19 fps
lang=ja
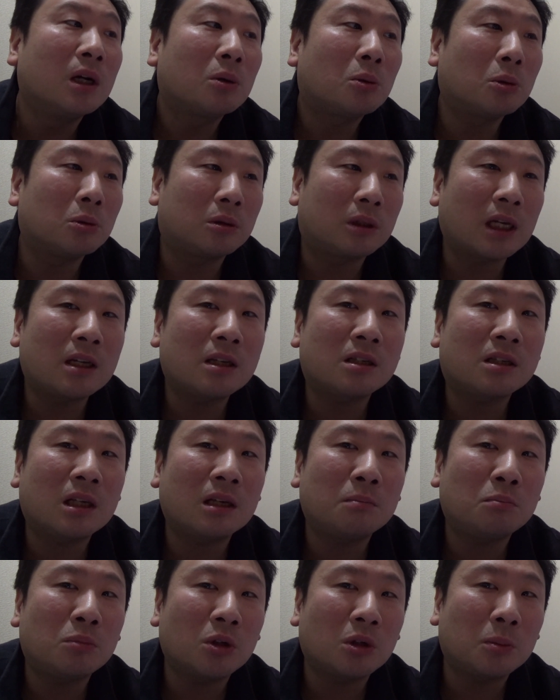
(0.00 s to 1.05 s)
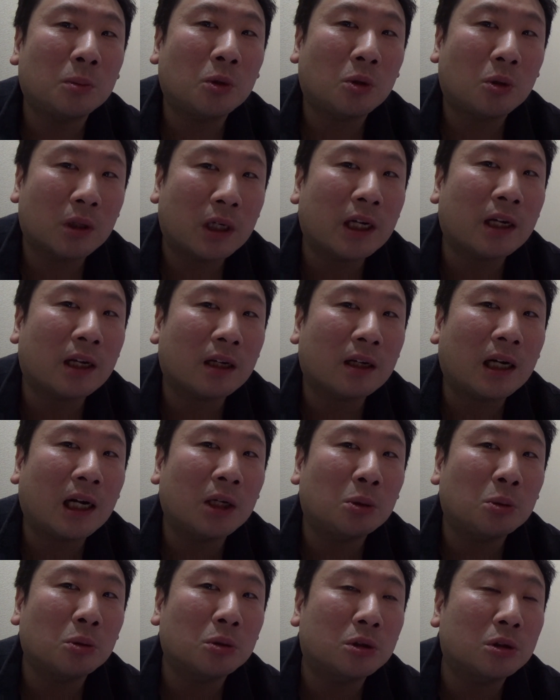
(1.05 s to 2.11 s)
これ伝染病もこれ該
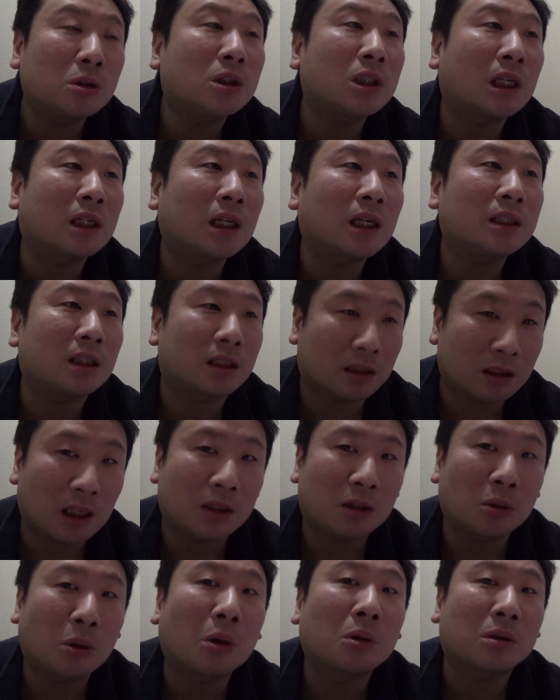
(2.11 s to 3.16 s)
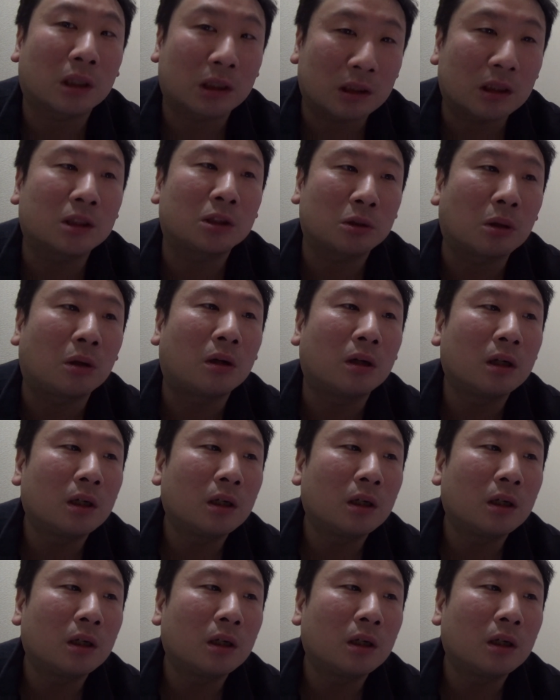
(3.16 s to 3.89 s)
当するんじゃないですかってことなんですよ。